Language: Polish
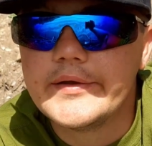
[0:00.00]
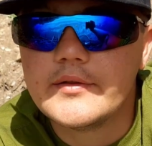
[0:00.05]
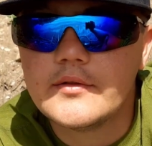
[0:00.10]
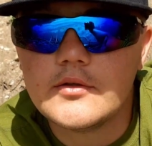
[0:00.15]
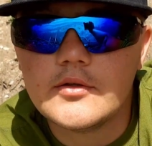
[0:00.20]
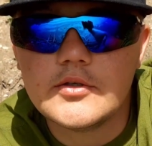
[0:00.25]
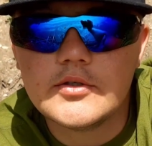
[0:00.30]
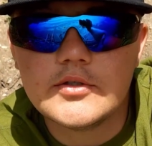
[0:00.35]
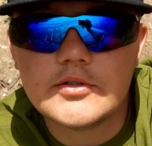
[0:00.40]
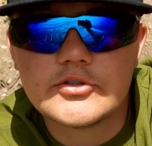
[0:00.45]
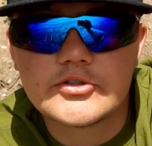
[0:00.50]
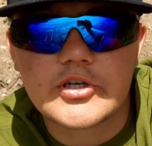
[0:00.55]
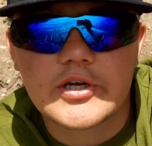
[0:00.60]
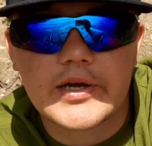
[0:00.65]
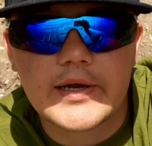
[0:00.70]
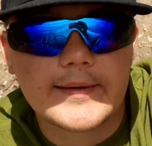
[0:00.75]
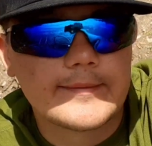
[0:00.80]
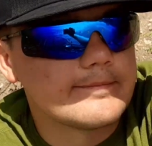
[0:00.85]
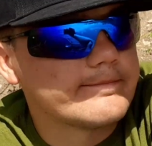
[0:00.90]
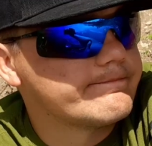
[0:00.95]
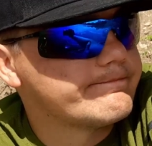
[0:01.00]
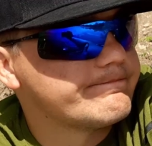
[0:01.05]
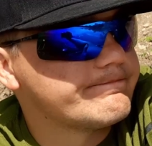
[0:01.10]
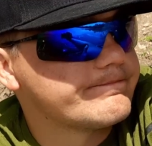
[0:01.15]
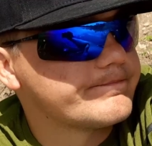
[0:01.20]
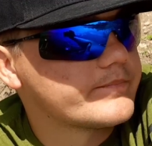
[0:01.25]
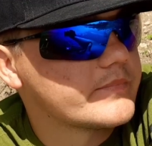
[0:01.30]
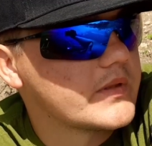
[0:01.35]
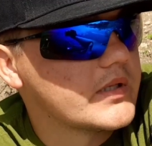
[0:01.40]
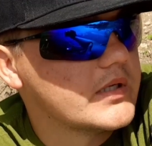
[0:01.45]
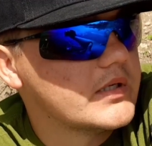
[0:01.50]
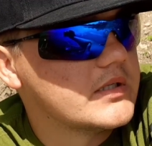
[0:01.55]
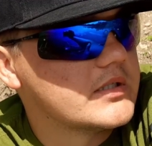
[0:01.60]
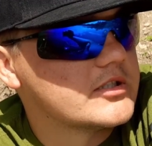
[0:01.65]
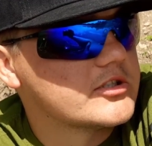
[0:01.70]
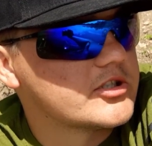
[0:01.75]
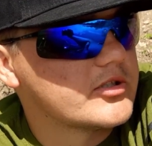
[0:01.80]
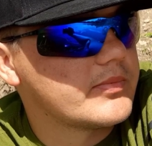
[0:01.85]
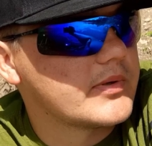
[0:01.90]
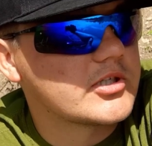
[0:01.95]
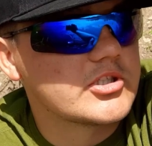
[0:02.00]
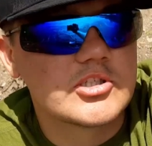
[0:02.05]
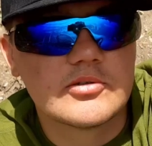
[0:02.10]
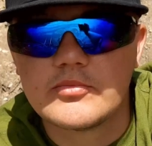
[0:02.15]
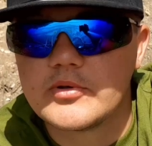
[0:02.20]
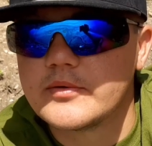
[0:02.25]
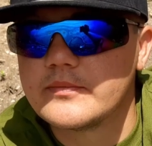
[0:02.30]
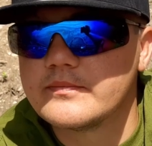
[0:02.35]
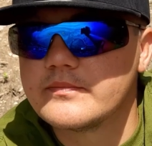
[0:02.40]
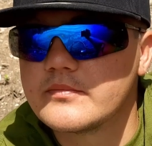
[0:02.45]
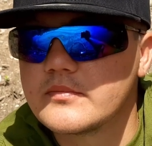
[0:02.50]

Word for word: No i czekam. Zobaczymy. E,